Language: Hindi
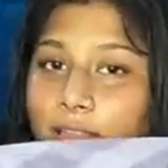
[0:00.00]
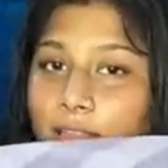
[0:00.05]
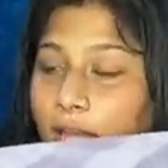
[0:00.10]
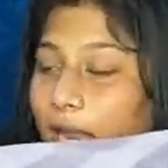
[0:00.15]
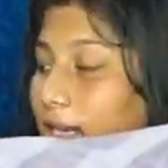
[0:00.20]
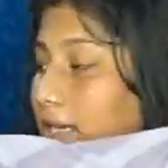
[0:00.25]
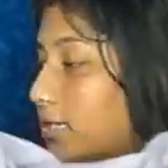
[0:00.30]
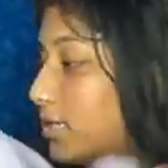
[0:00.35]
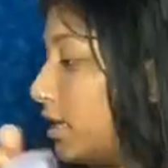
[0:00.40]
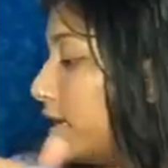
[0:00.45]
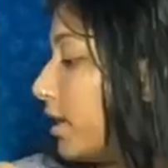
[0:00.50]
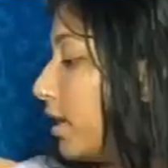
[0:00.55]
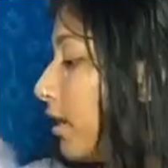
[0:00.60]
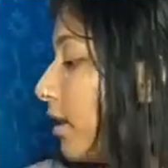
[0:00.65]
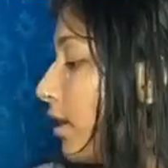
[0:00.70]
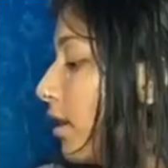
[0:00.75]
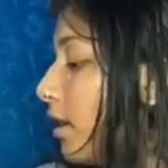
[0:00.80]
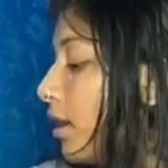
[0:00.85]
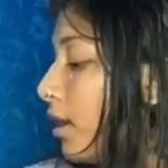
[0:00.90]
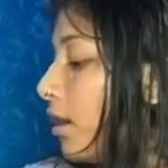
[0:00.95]
दैट
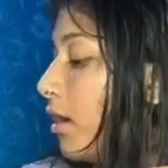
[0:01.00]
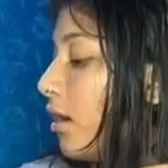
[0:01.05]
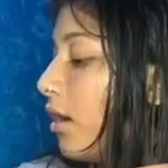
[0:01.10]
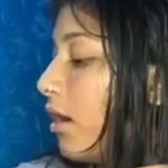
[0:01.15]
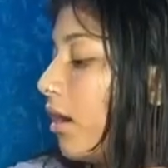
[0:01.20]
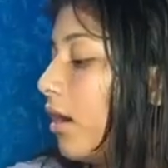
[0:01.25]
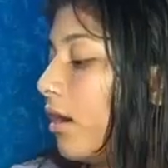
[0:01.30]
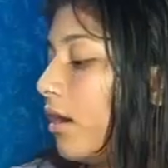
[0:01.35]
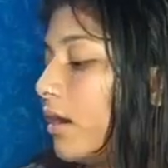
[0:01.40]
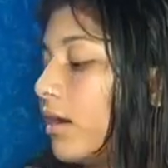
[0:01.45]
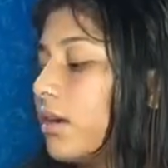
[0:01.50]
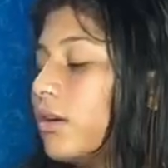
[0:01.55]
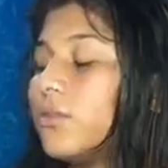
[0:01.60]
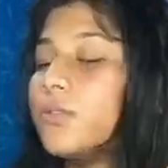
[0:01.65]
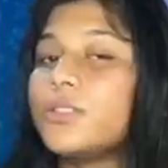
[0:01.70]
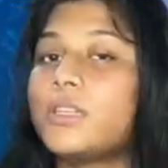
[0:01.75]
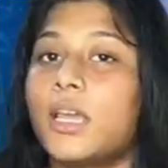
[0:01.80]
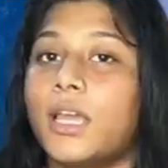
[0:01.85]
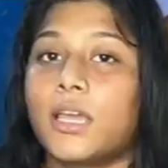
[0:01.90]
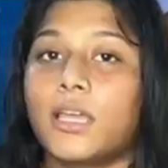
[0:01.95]
सेट और
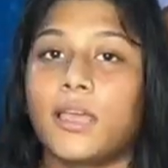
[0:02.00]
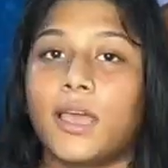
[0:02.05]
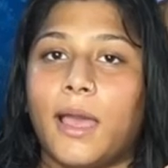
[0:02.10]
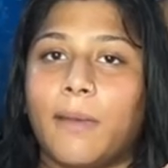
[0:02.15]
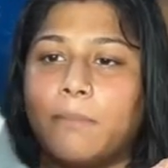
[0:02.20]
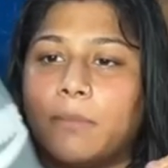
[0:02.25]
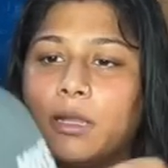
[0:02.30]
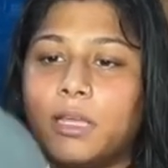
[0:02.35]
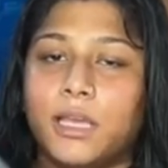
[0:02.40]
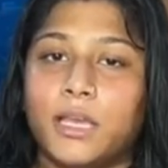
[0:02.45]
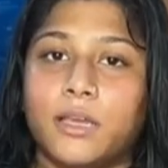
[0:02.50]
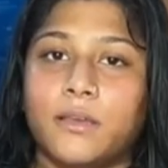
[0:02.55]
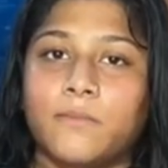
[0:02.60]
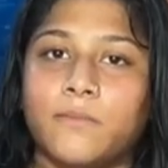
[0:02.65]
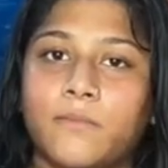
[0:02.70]
उसने एक कैब ली है